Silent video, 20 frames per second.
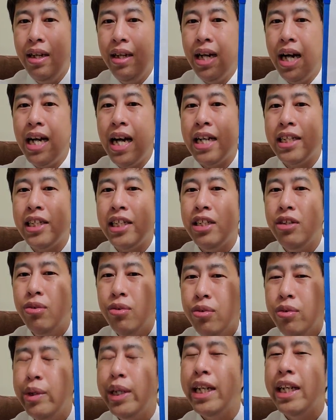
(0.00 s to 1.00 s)
怪しい
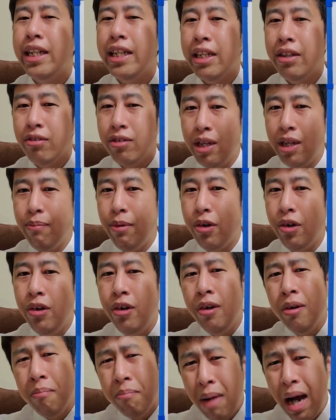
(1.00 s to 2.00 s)
雰囲気って言っても、
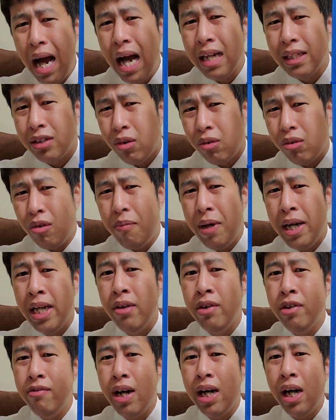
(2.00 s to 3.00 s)
まあそこまで
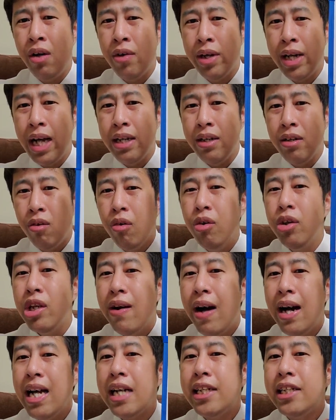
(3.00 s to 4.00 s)
の違和感はない。本当
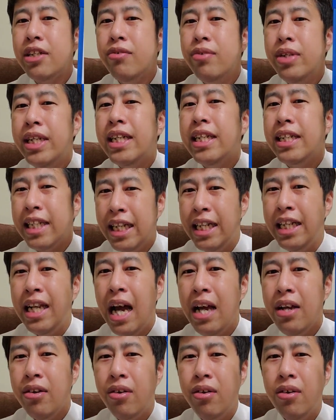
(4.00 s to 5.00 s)
は怪しい雰囲気って言い
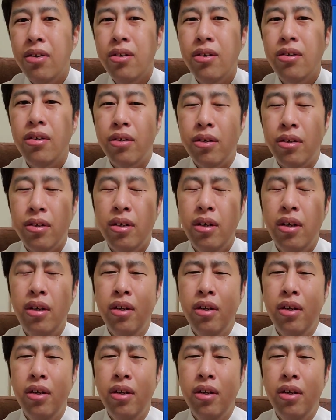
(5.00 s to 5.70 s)
たいよ。うん。